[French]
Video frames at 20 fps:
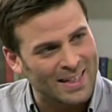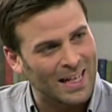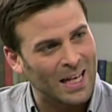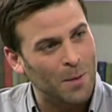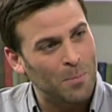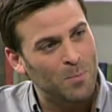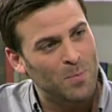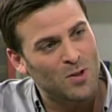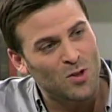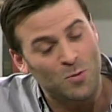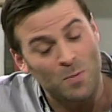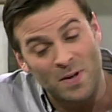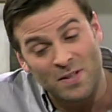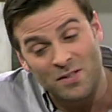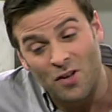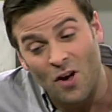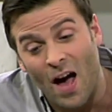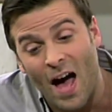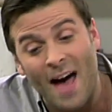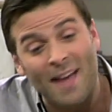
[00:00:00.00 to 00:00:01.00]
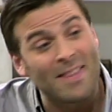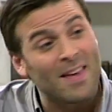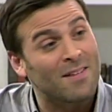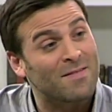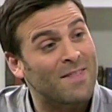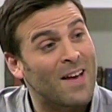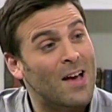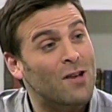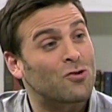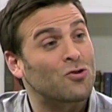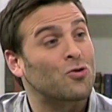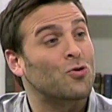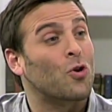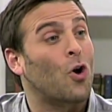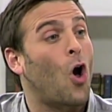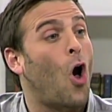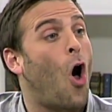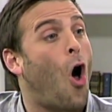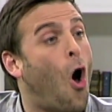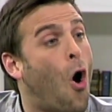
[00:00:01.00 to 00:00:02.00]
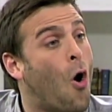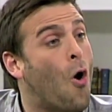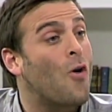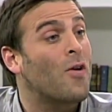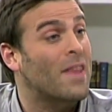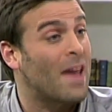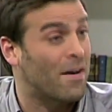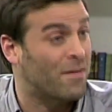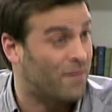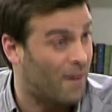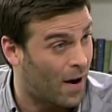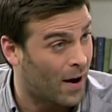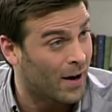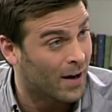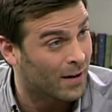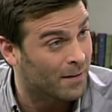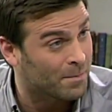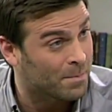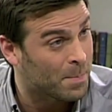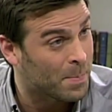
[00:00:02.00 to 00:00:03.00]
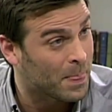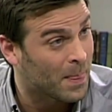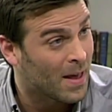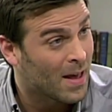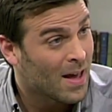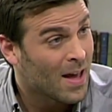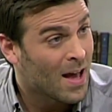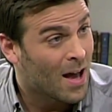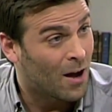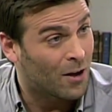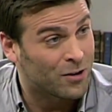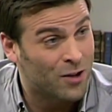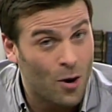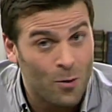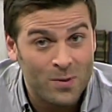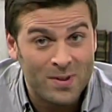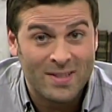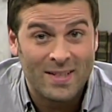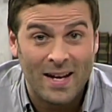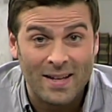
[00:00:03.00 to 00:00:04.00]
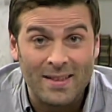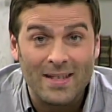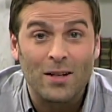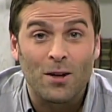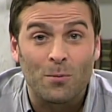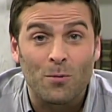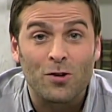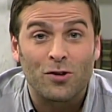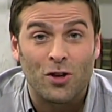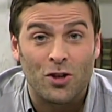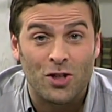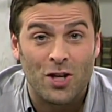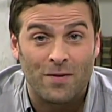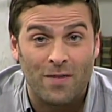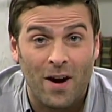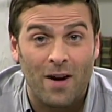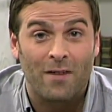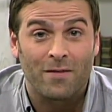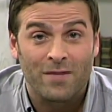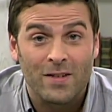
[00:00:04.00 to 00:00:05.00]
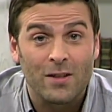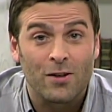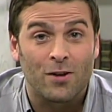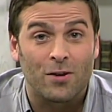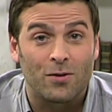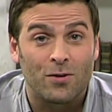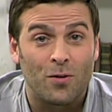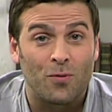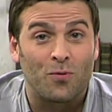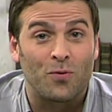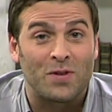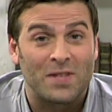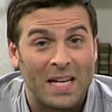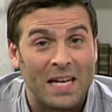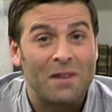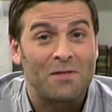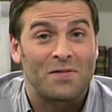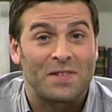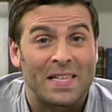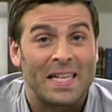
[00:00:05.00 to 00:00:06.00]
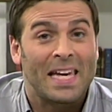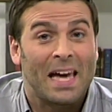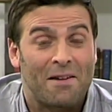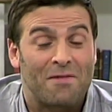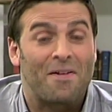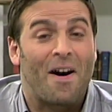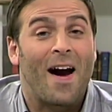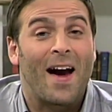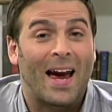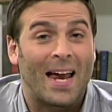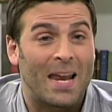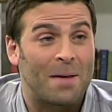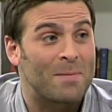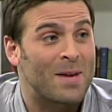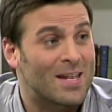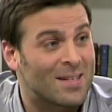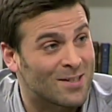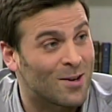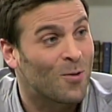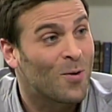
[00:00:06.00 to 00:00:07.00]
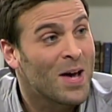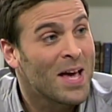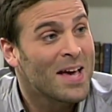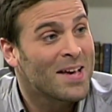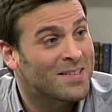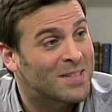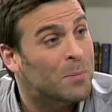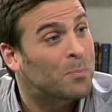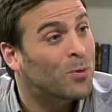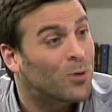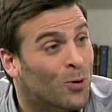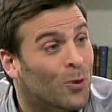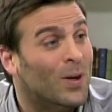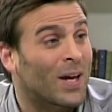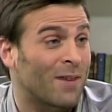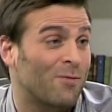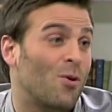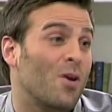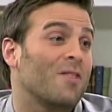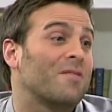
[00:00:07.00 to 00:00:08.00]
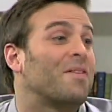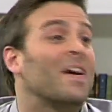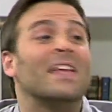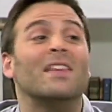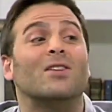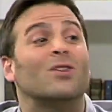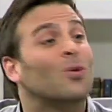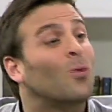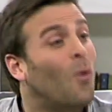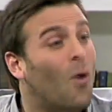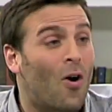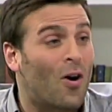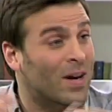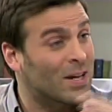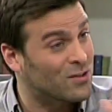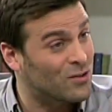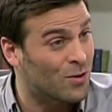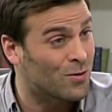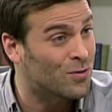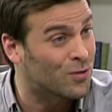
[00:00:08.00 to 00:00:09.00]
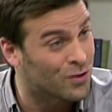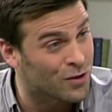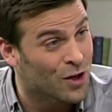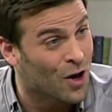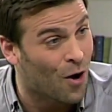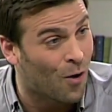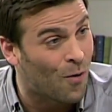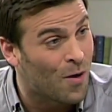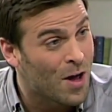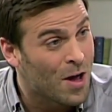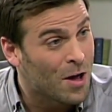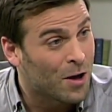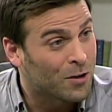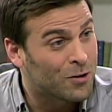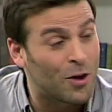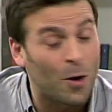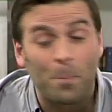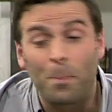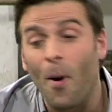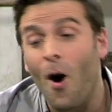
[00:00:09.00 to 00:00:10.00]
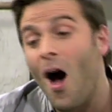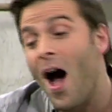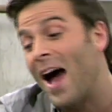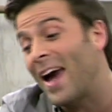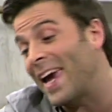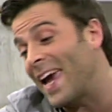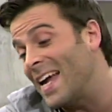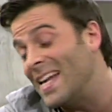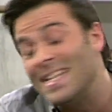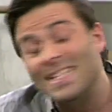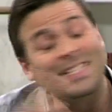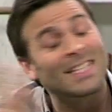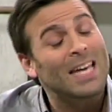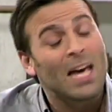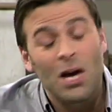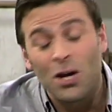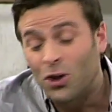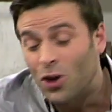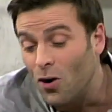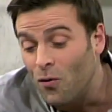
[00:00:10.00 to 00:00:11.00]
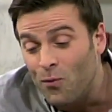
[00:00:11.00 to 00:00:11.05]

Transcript: tripes, tu mets ça en avant sur une affaire. Alors donc, cette année, moi, ce que j'avais envie de, vous inviter à faire à la maison, c'est plutôt qu'avoir 23 résolutions, que vous ne